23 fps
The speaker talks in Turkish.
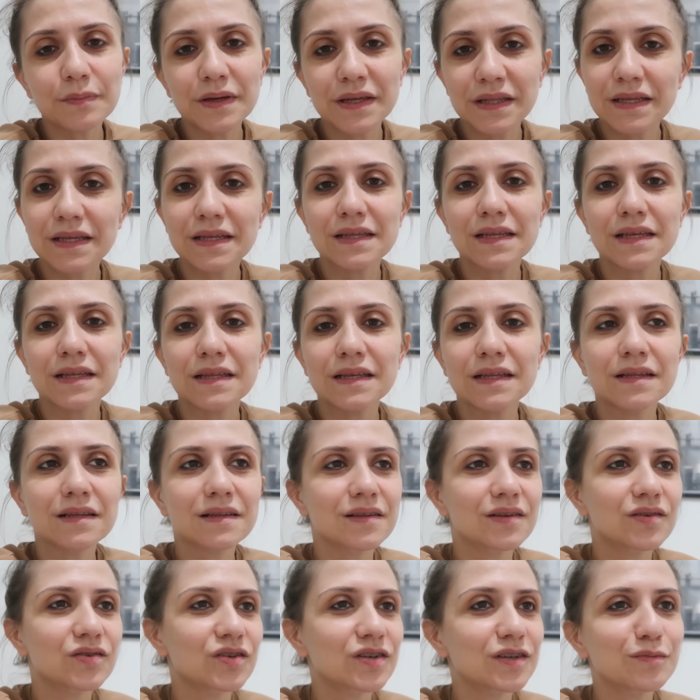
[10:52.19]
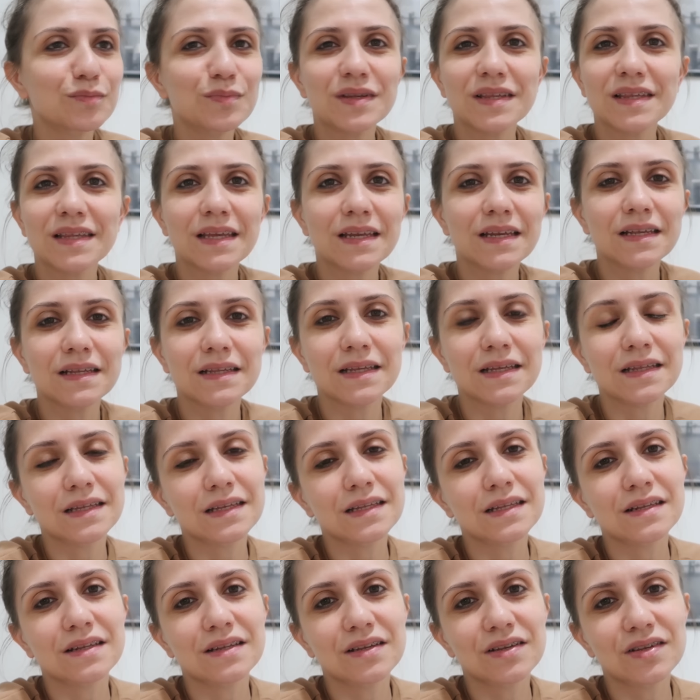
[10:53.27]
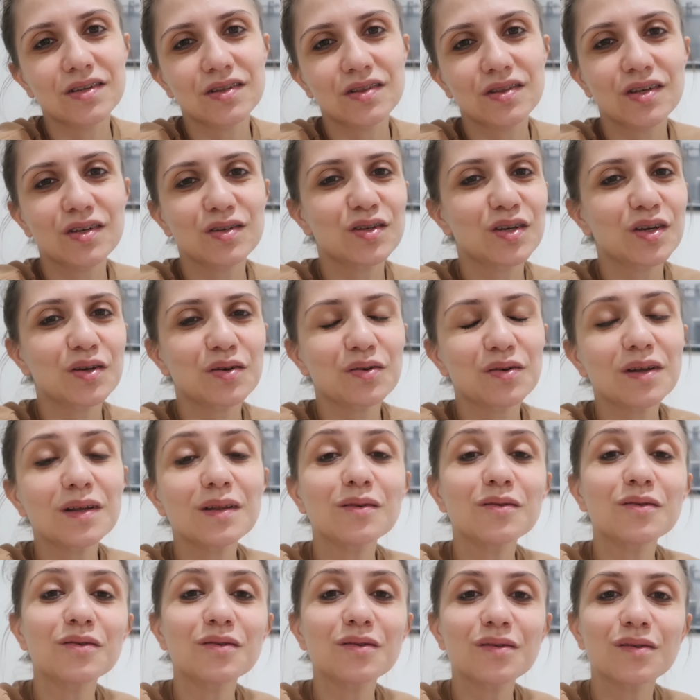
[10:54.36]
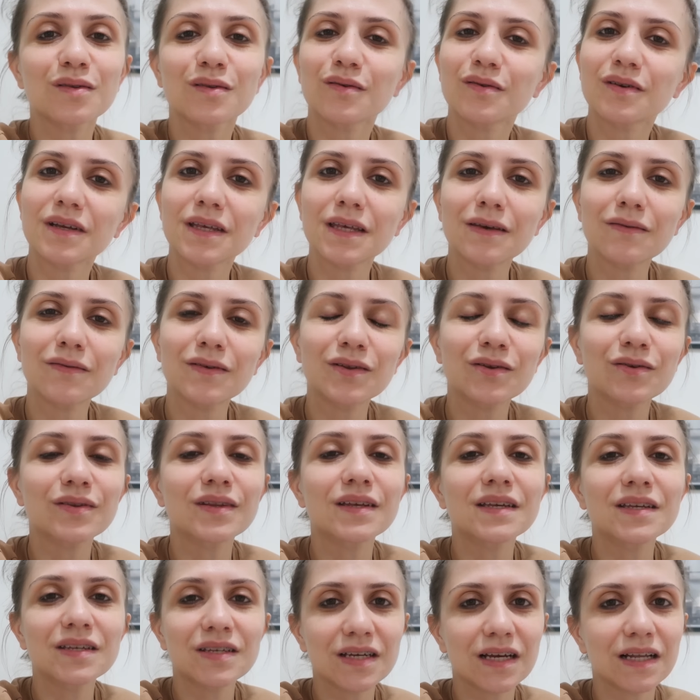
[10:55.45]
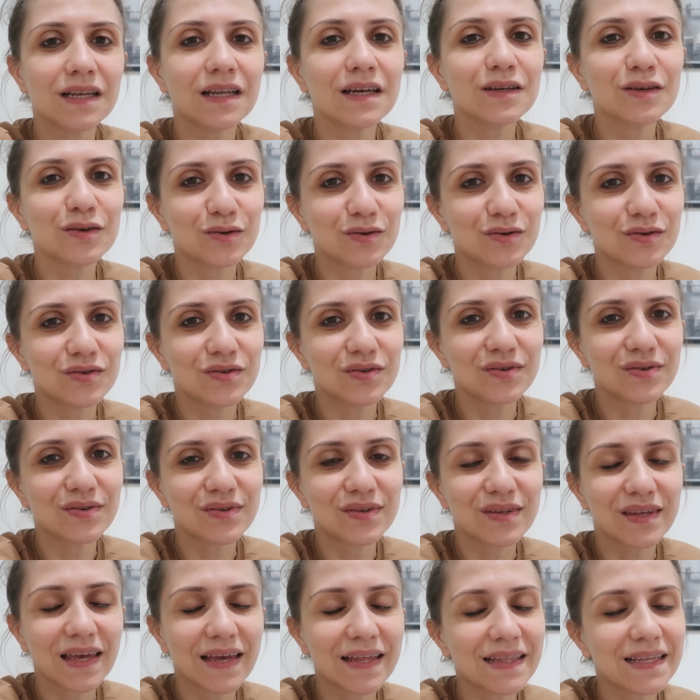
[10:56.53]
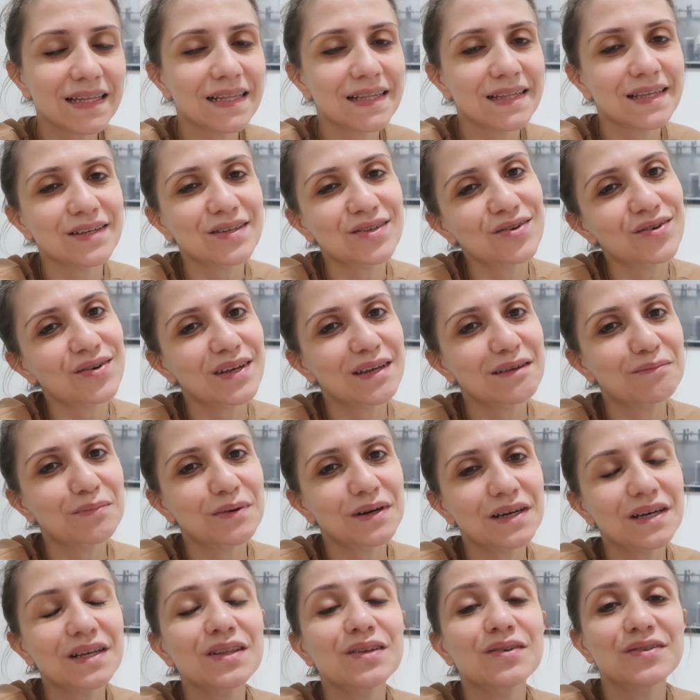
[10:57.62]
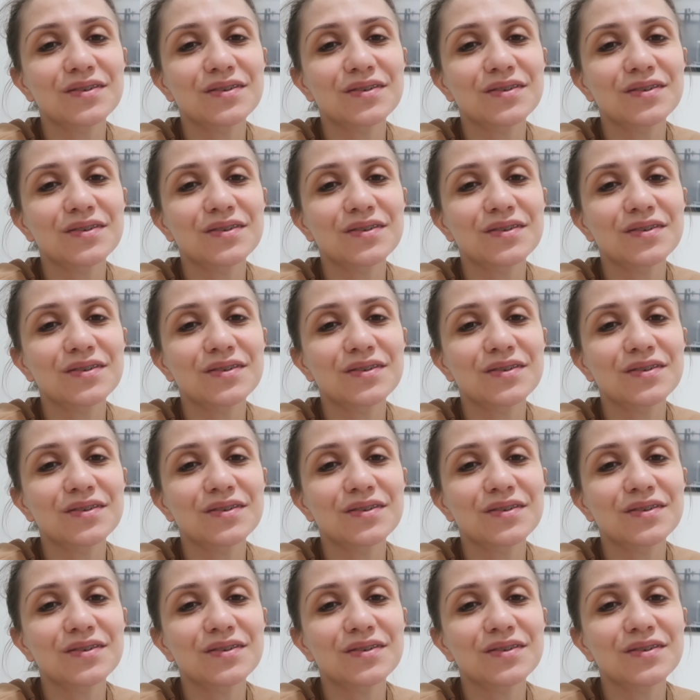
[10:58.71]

Beni izlediğiniz için, bizleri izlediğiniz için teşekkür ediyoruz. Sonraki videoda inşallah görüşürüz. Kendinize çok iyi bakın.